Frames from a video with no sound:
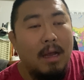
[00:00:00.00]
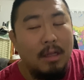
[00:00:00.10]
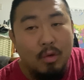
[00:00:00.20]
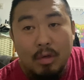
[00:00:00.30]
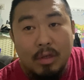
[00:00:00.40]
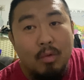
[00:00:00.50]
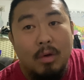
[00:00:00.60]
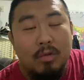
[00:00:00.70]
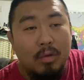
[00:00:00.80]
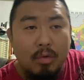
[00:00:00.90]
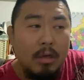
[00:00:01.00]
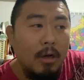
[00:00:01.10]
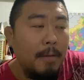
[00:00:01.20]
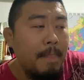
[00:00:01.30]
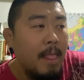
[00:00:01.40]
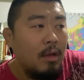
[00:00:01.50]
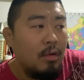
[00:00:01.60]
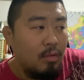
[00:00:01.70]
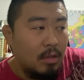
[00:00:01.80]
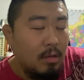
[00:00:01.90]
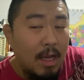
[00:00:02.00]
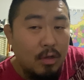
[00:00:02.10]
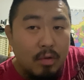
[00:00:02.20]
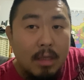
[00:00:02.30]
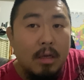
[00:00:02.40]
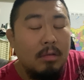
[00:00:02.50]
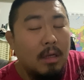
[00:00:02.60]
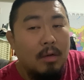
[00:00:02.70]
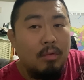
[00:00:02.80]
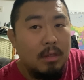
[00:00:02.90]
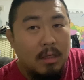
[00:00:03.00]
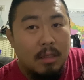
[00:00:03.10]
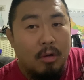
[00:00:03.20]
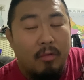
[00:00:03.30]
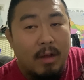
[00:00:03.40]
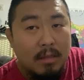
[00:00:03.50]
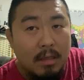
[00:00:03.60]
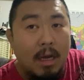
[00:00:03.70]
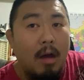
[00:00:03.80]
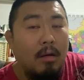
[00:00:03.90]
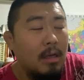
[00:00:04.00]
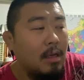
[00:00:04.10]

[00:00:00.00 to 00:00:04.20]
很多人就跟我说：“东哥，我是练摔跤的，我街头防身好，